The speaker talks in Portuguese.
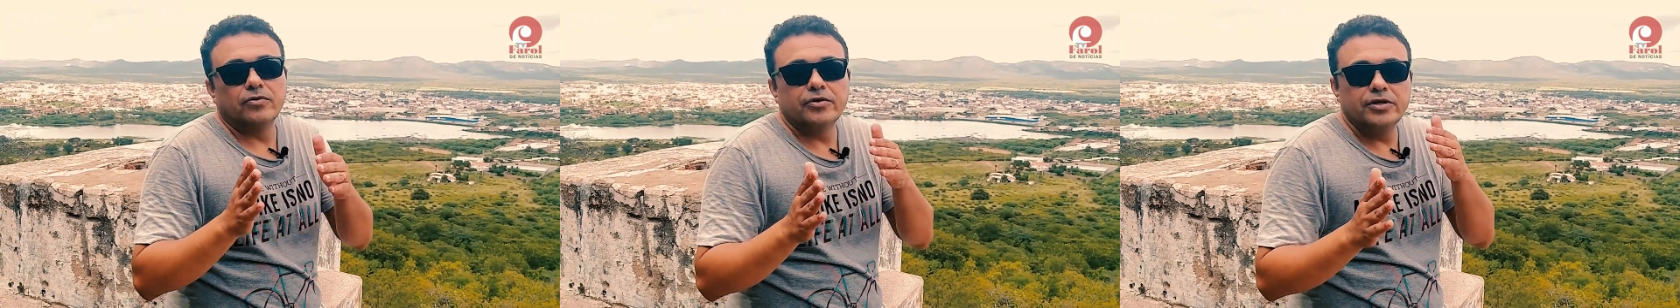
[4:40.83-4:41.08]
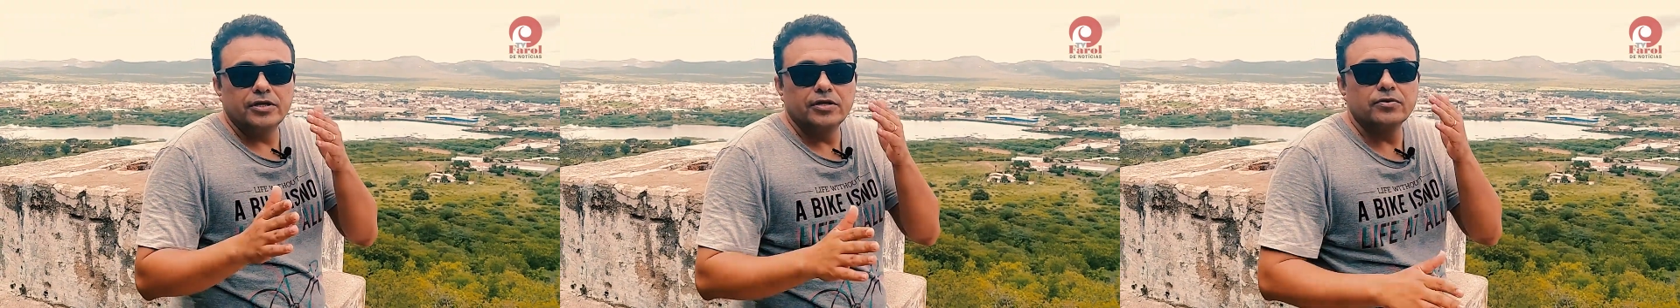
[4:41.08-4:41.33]

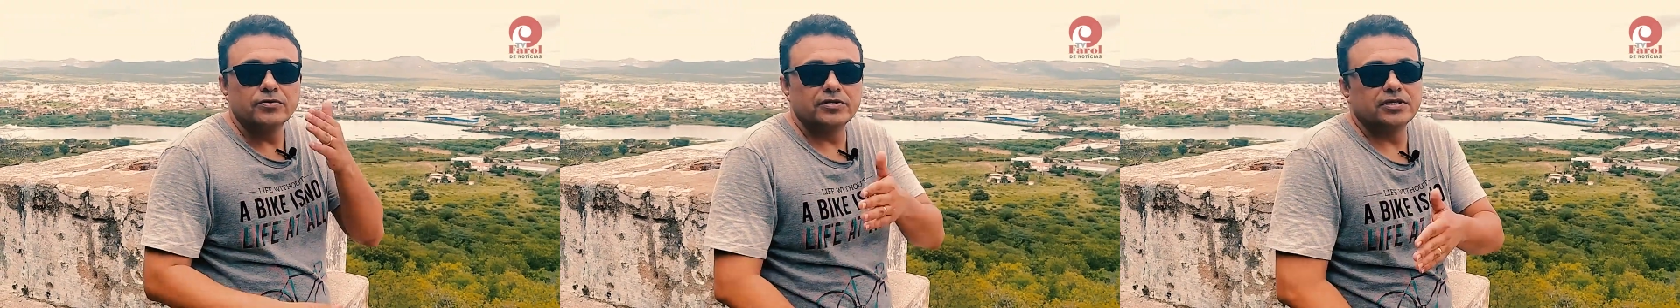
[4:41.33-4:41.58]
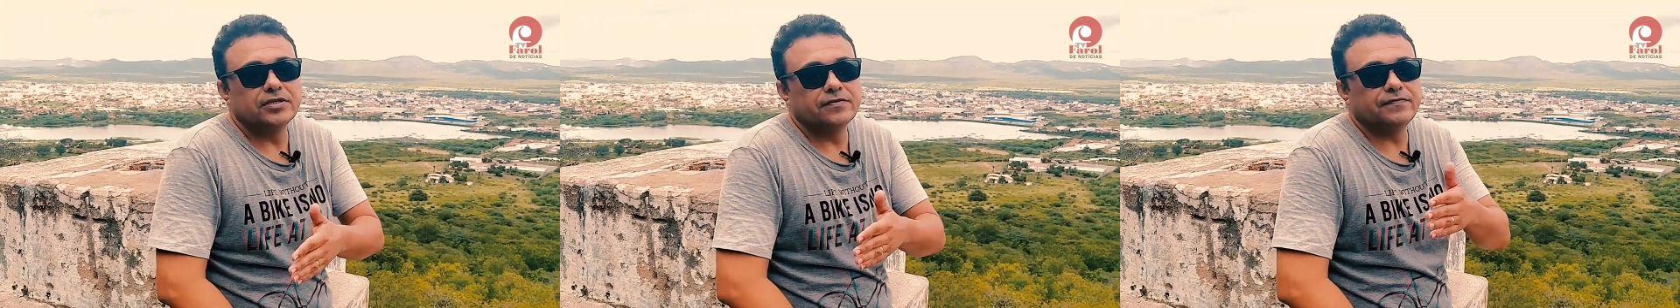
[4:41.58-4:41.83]

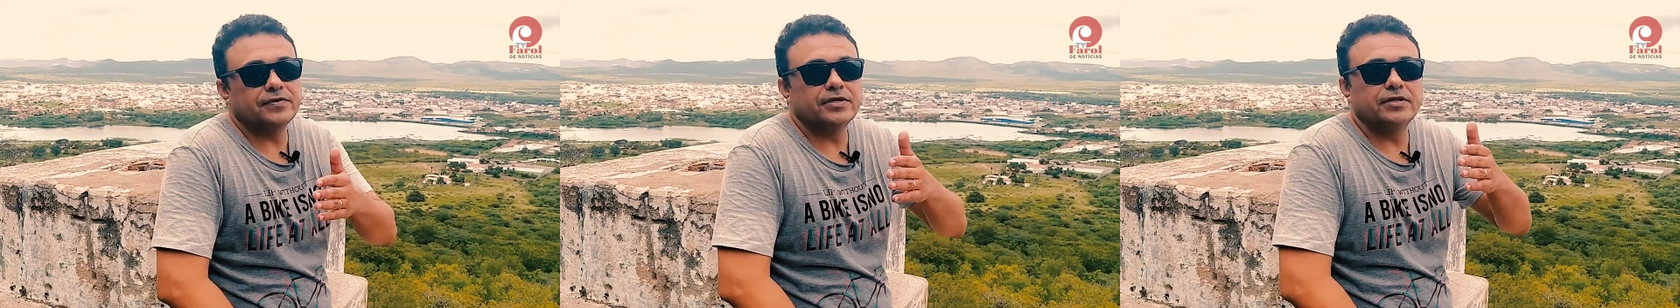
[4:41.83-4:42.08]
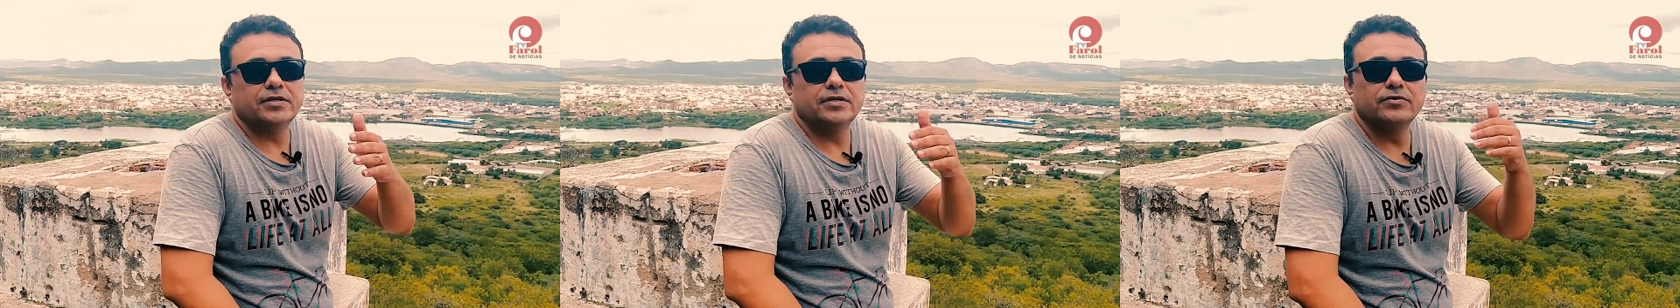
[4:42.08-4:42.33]

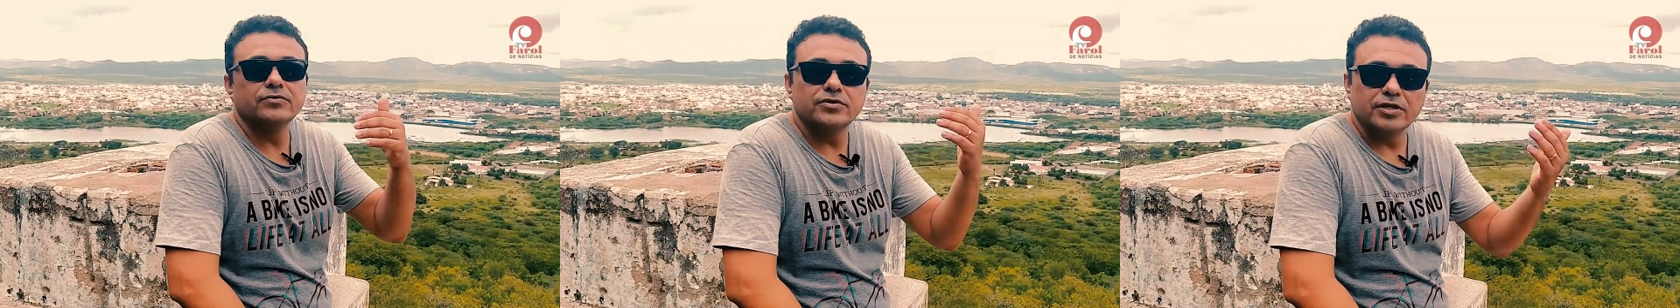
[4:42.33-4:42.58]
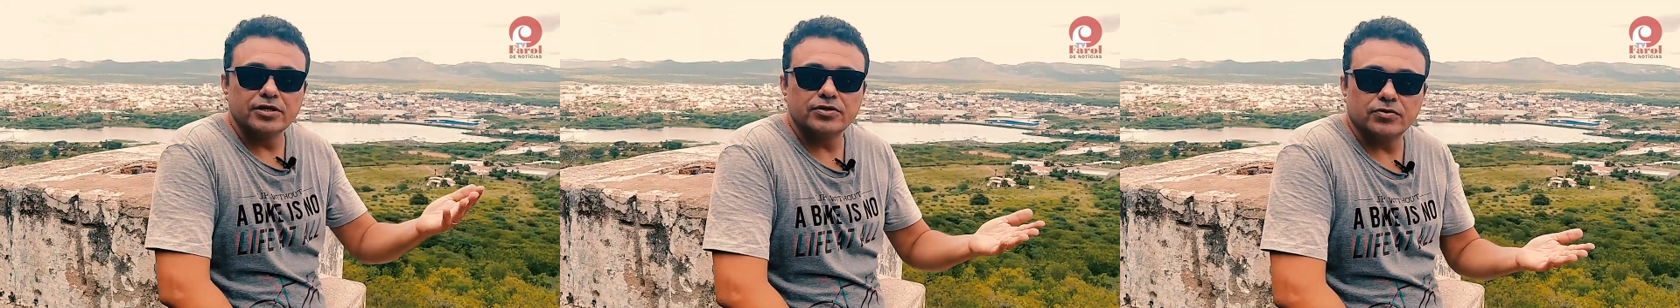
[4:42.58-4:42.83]
Inclusive no
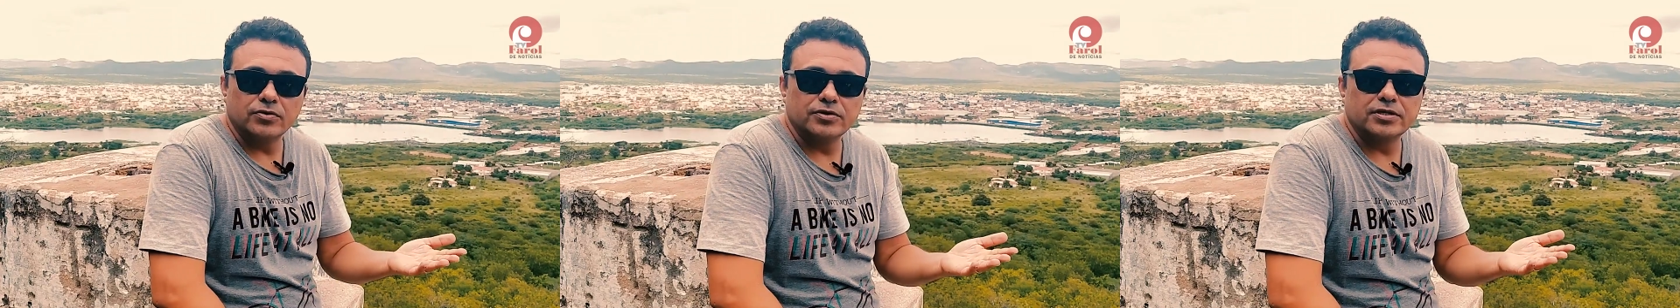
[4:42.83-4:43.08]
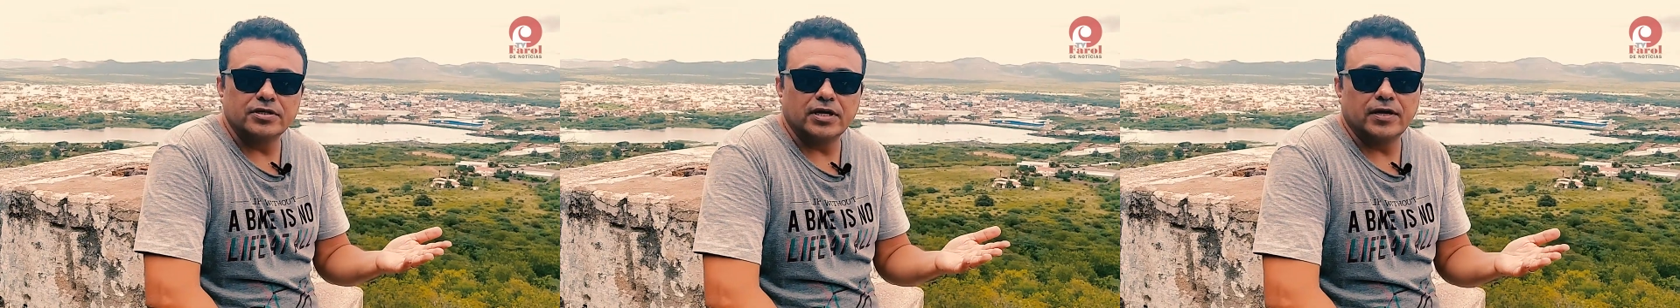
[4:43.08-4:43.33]
trecho
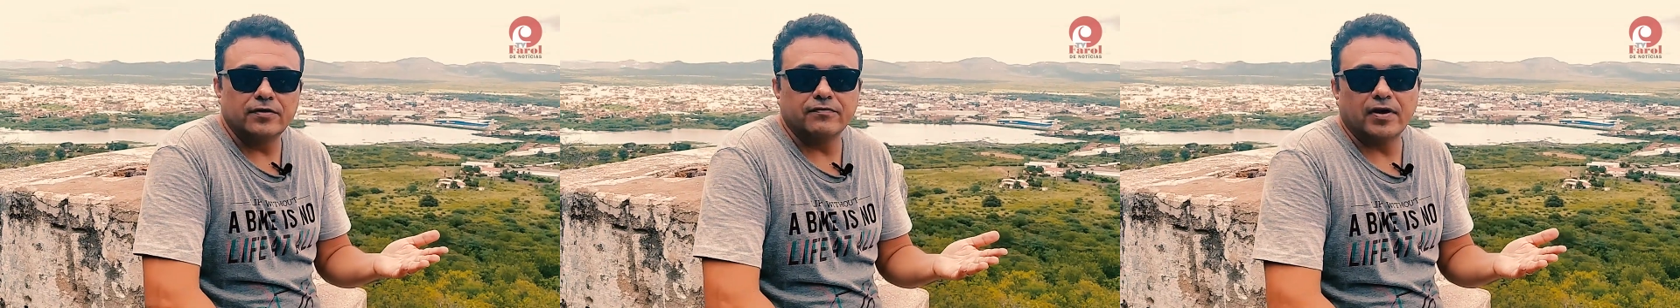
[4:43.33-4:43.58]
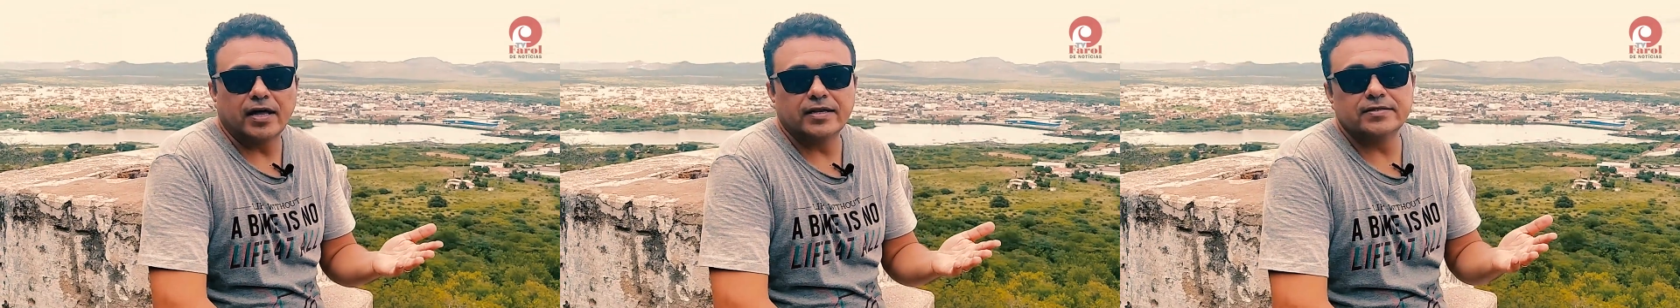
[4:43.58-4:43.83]
onde tem
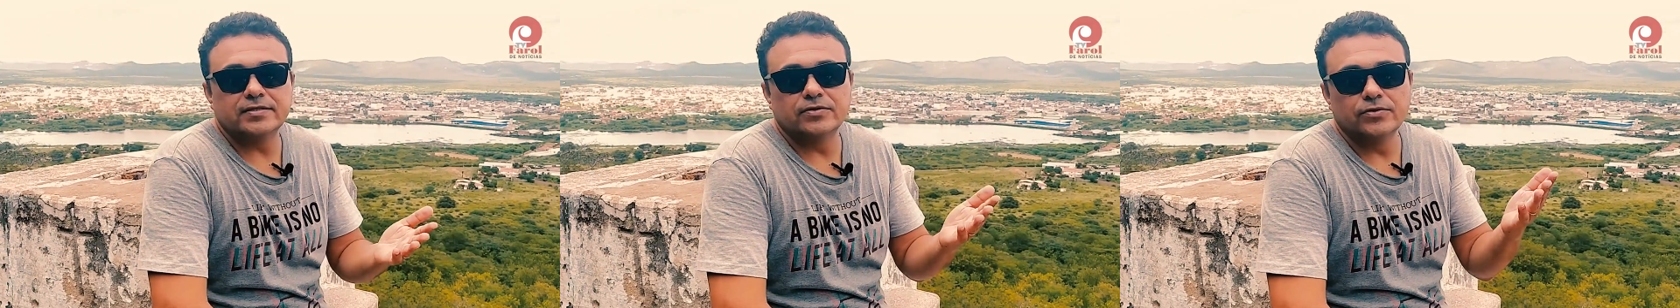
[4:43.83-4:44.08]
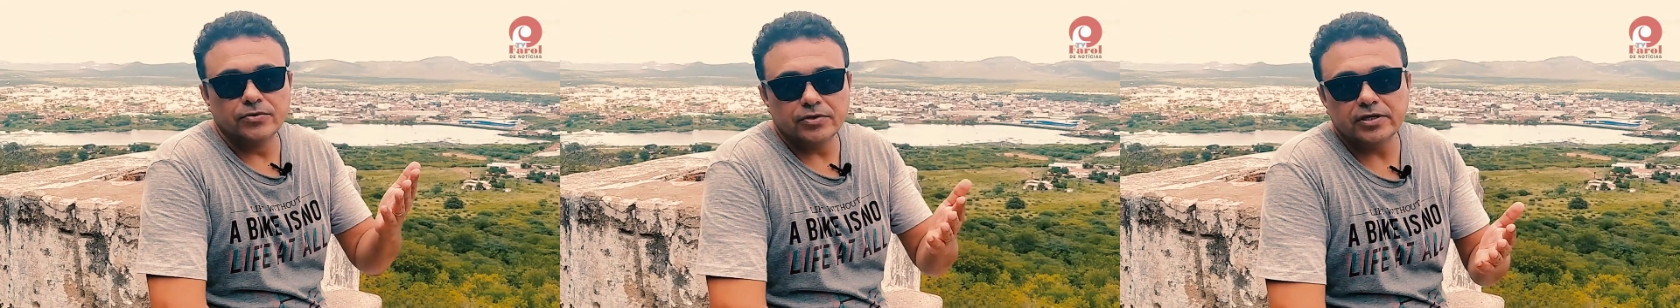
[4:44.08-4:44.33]
várias
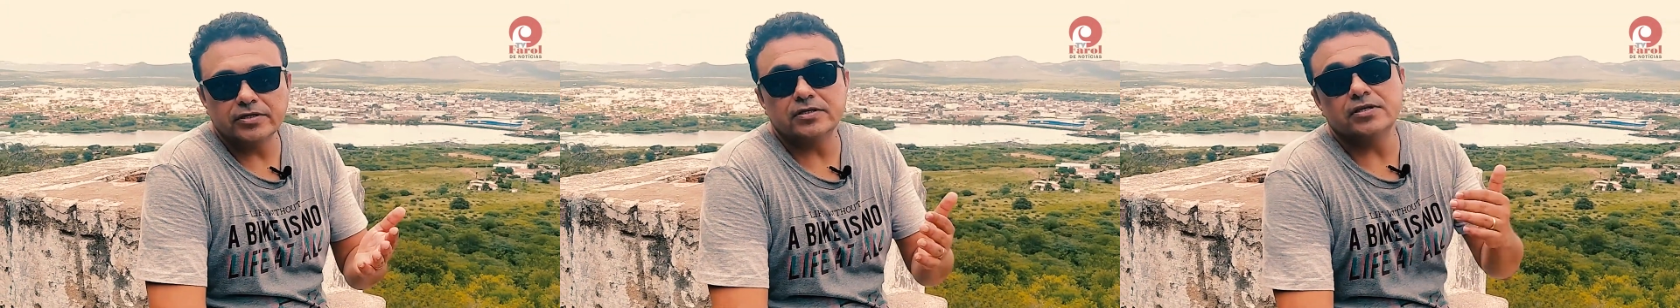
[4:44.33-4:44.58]
grutas